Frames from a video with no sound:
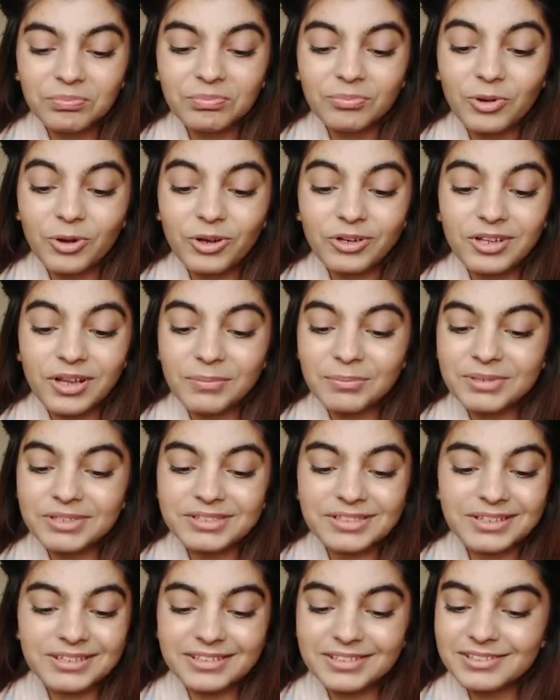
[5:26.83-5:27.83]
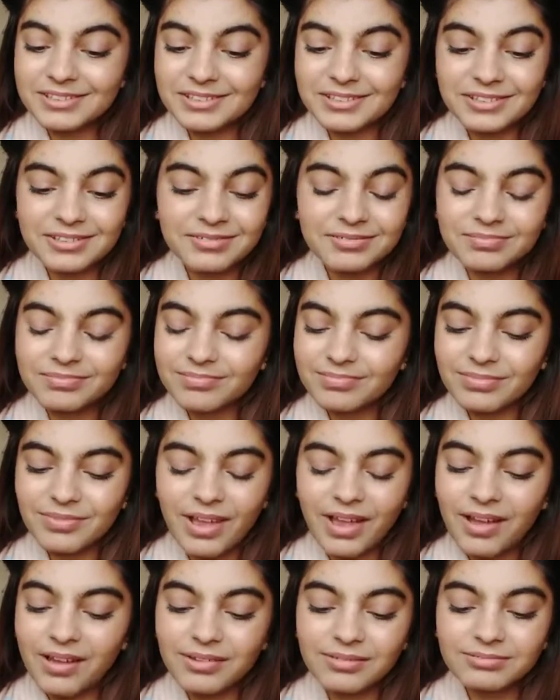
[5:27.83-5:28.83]
बहुत अभी से ही टेस्टी
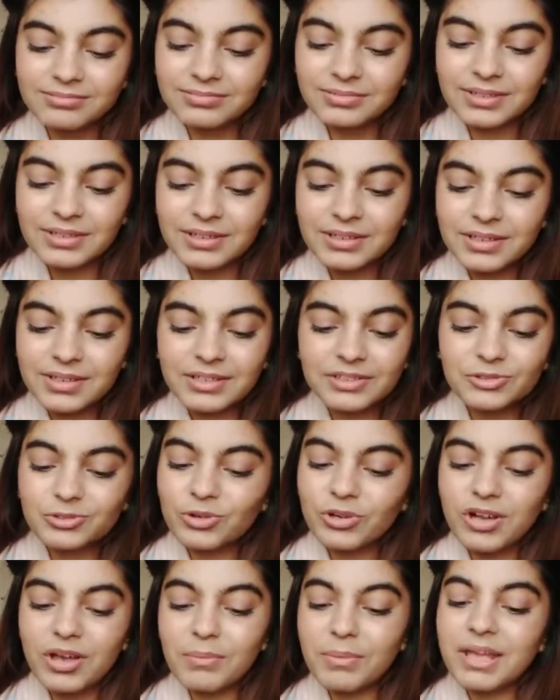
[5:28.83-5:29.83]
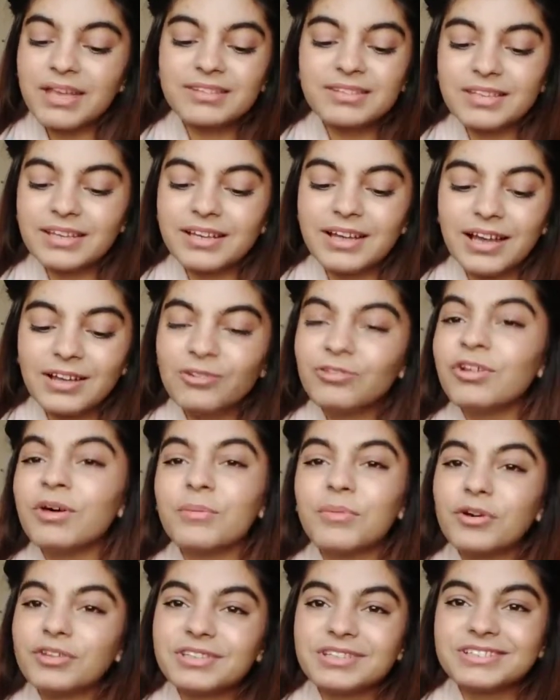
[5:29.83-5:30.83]
हाँ इसको अगर मैं ऐसे ही खा लूँ ना
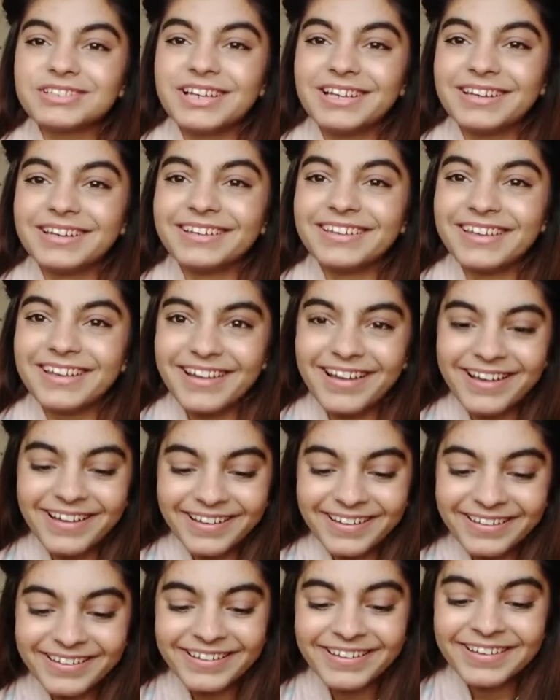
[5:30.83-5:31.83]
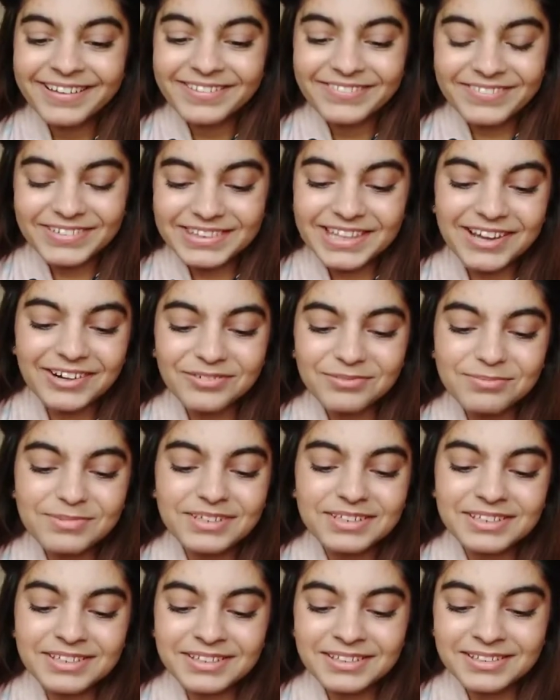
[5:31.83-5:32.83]
बहुत अच्छा लगेगा विदाउट
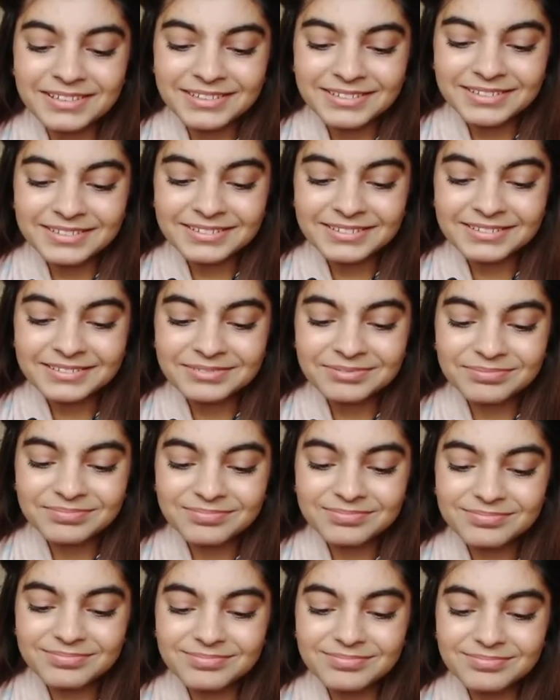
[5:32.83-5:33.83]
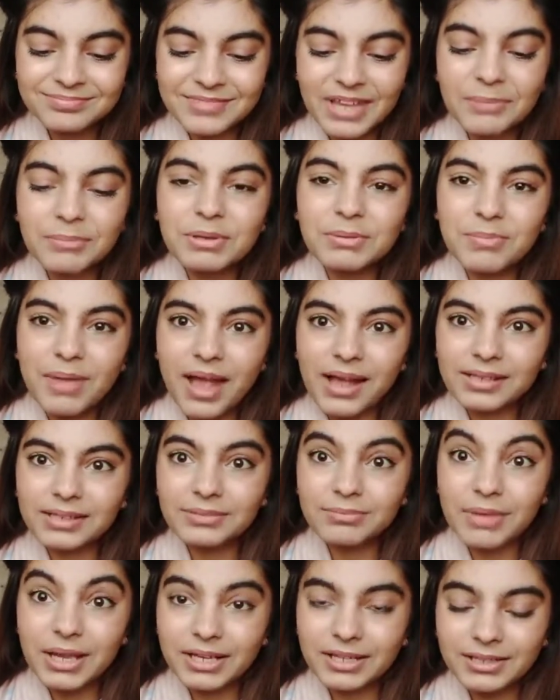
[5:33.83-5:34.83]
मैगी आई मीन
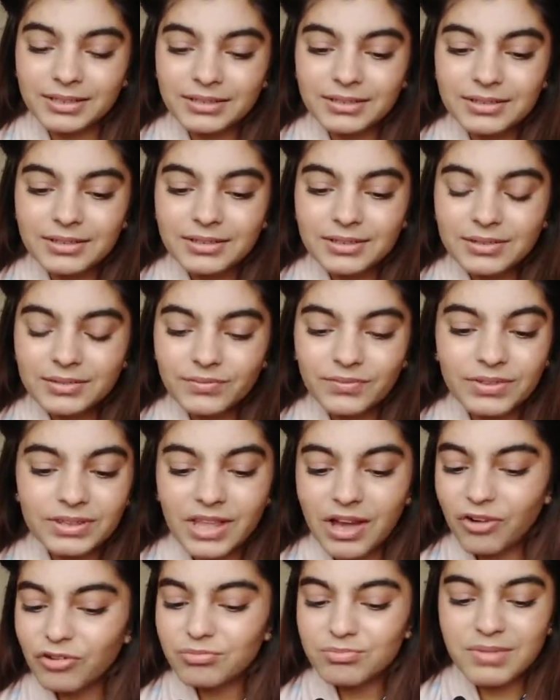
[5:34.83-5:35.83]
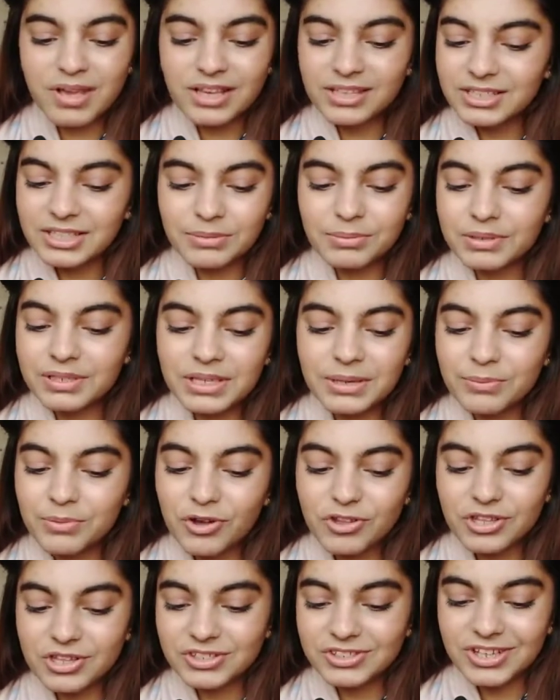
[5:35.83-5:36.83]
मैगी मैगी विदाउट मैगी भी ये
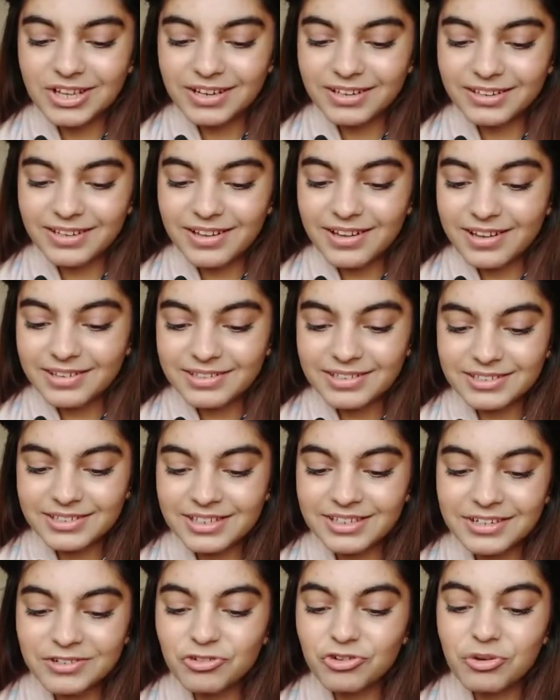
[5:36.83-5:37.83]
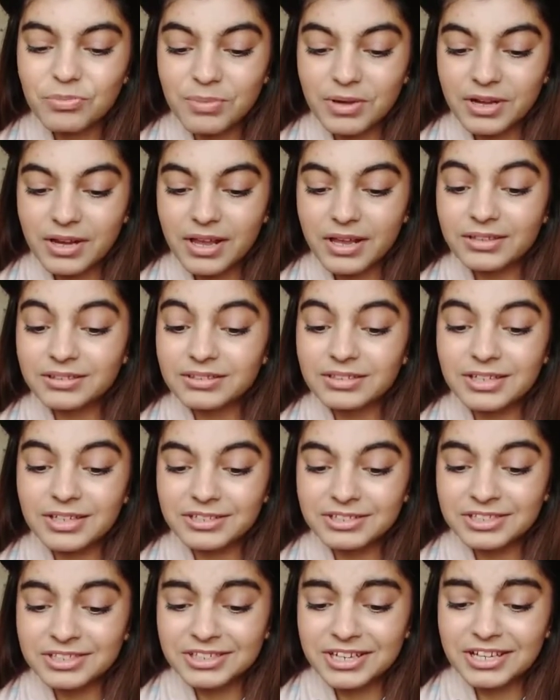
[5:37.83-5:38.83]
बहुत अच्छा लगेगा जैसे इन्होंने बनाया इतनी
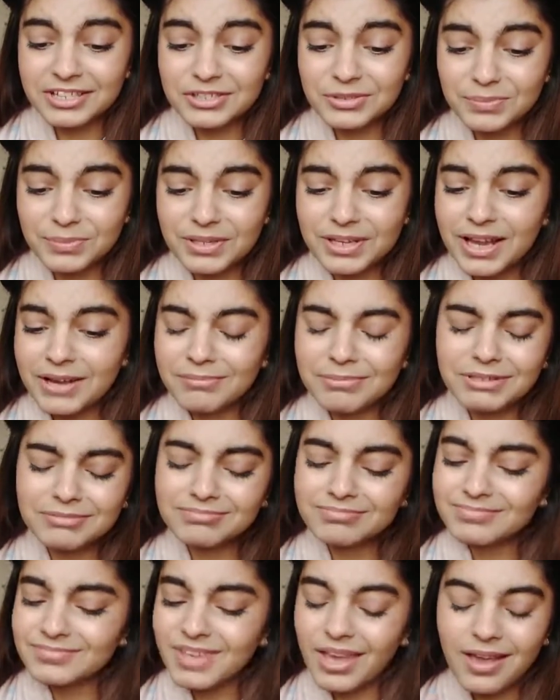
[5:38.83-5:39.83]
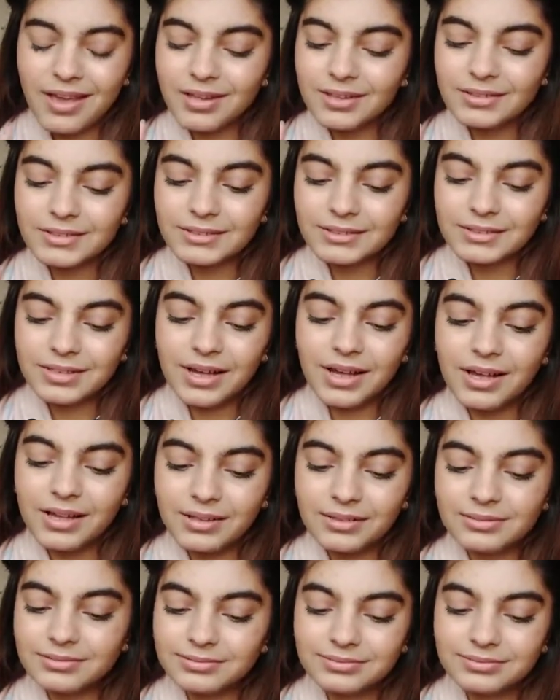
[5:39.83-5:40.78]
अच्छी रेसिपी आई मीन हाँ